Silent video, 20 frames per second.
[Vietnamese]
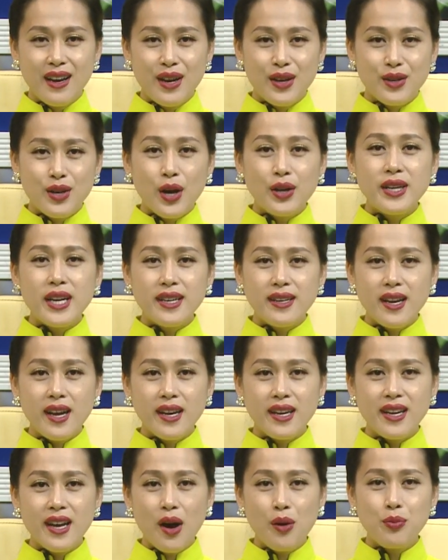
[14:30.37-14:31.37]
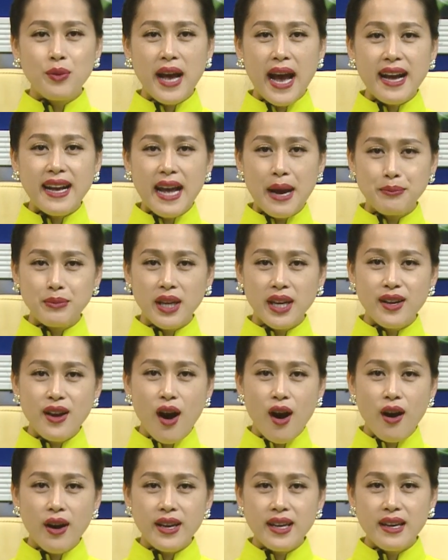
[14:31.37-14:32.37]
Nói đến đây ông Cát cảm thấy
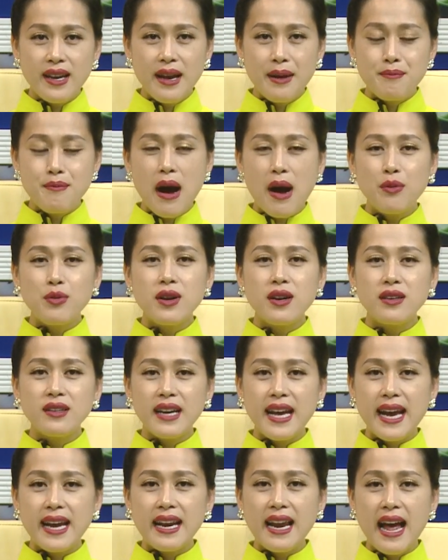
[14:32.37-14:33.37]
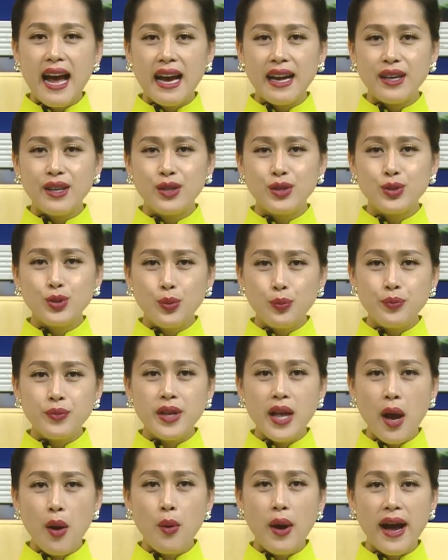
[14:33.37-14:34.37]
đói, bảo ngừng ghe lại, súng
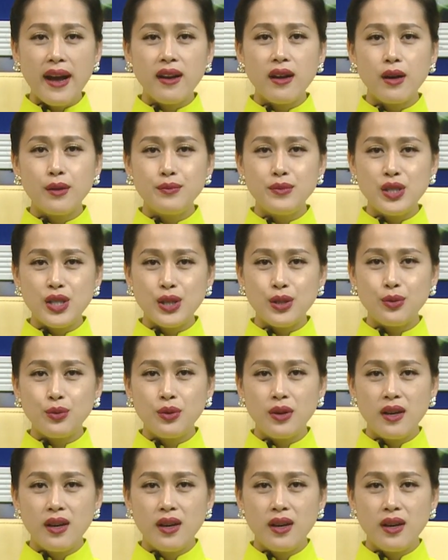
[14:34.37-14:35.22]
nhau ăn cơm chiều